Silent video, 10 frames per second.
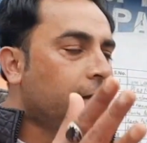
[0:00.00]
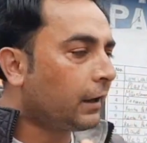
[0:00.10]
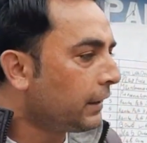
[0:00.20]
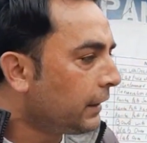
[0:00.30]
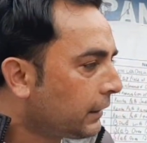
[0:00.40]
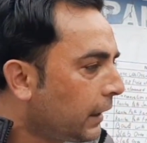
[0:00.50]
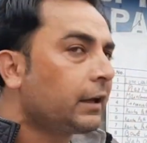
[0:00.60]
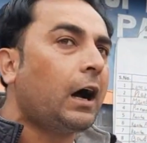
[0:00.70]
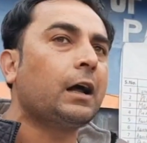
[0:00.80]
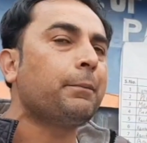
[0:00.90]
टाइट करनी
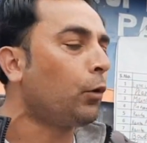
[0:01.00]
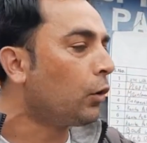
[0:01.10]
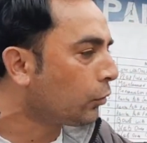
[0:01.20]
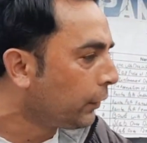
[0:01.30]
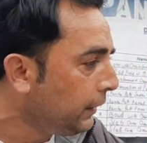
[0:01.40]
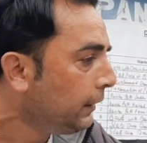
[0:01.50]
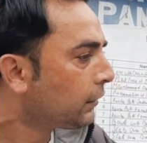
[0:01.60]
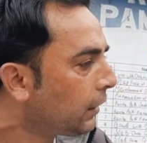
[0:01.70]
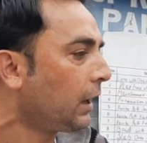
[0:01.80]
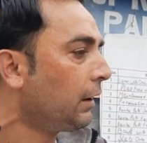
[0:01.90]
है टाइट अगर पोल
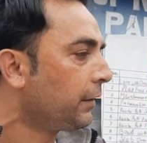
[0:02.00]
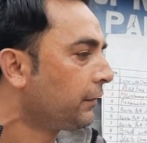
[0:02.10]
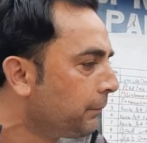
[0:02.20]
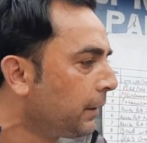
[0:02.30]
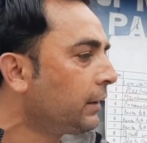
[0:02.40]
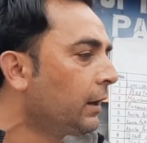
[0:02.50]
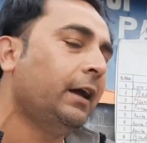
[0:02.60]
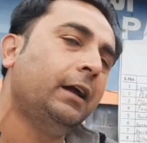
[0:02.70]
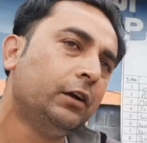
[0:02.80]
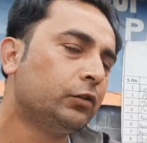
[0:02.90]
कोई खराब है
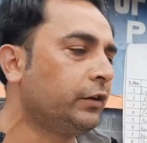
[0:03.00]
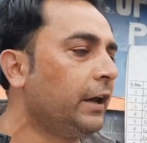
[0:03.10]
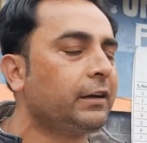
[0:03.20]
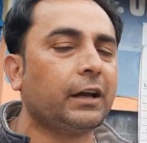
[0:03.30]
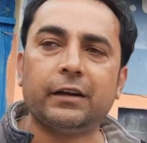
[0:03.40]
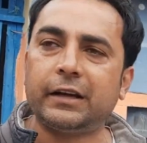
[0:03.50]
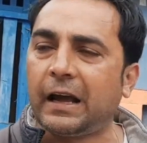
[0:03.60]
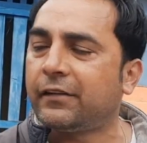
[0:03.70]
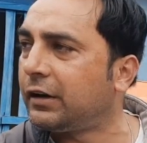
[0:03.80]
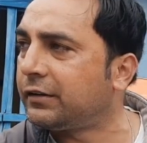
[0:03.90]
सीमेंटेड है तो चेंज
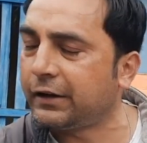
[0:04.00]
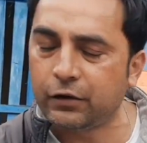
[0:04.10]
करें थैंक